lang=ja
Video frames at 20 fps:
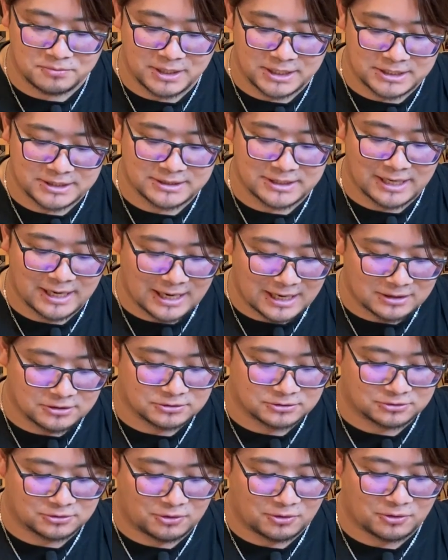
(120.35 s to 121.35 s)
むべきであ
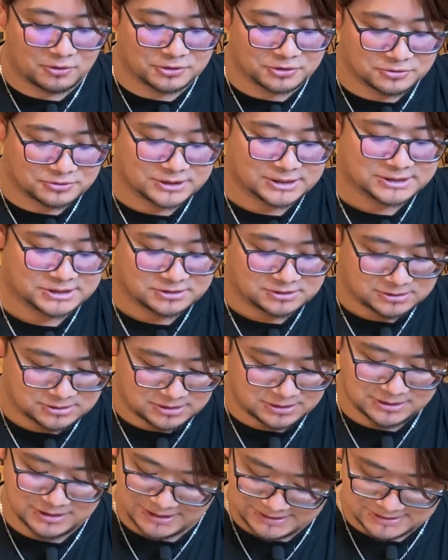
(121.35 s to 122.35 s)
ると言うんです
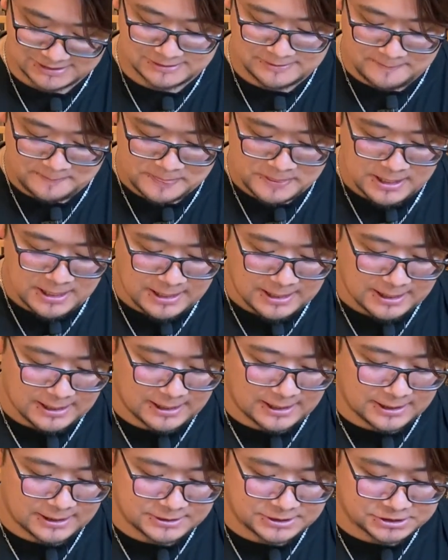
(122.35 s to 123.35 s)
です、
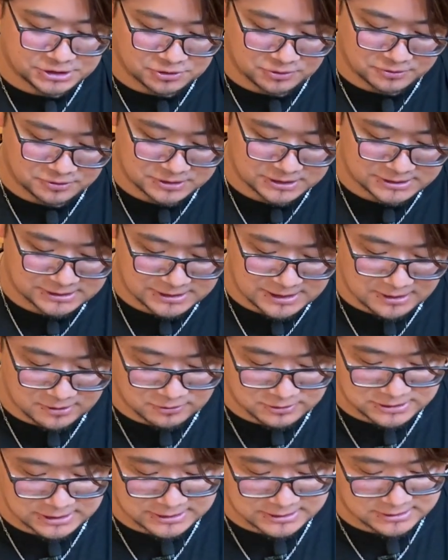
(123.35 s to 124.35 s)
えー、2章のですね
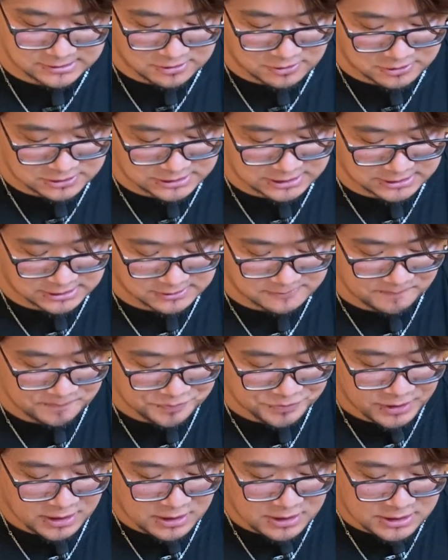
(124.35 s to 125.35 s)
5節6節
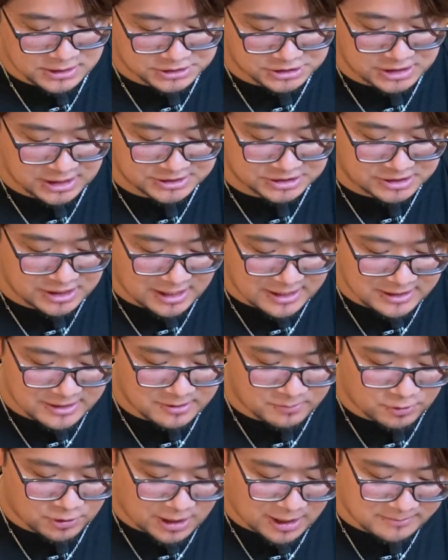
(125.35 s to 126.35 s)
しかし誰
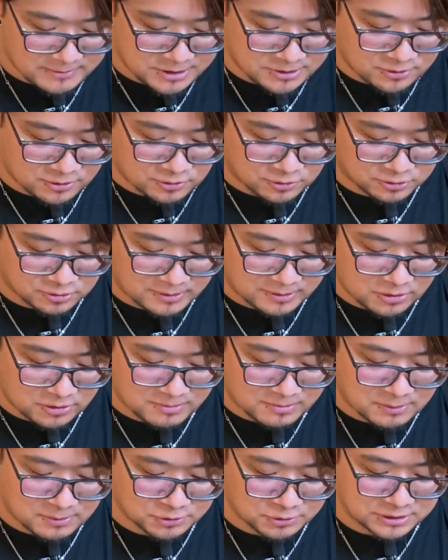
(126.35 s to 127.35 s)
でも神の言葉
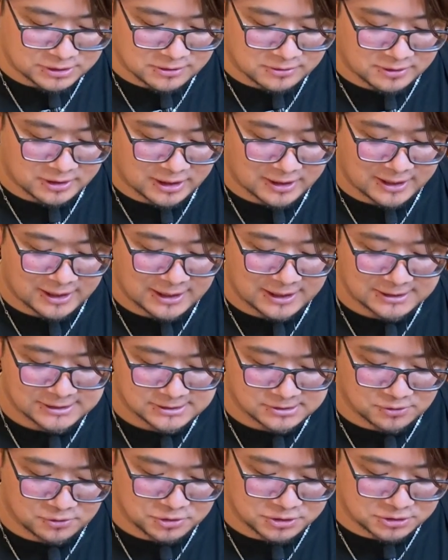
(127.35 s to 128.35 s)
を守っているなら
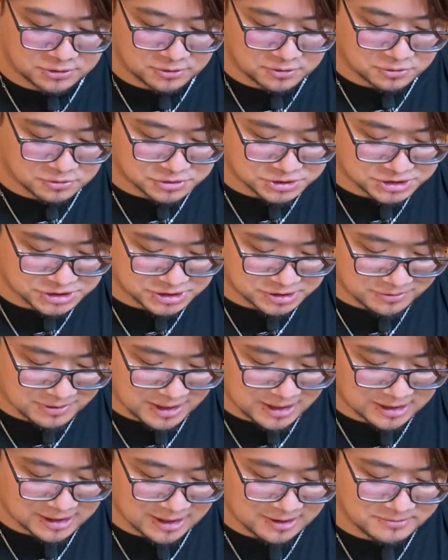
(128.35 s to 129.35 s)
その人のうちに
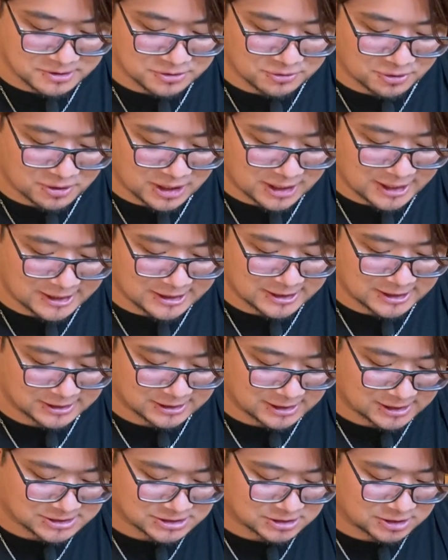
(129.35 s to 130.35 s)
は神の愛が
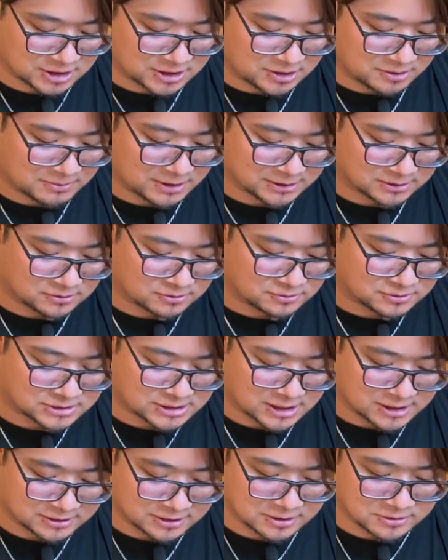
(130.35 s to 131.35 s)
確かに全う
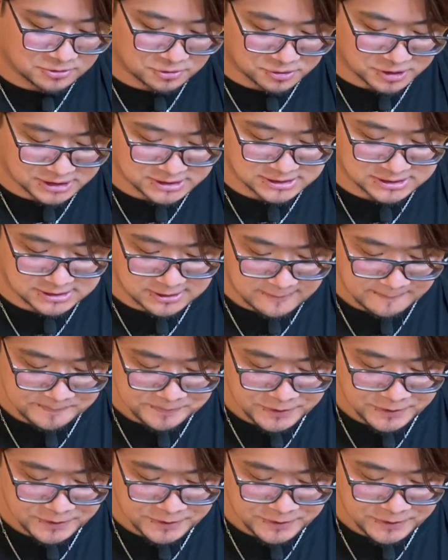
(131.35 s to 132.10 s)
されているのです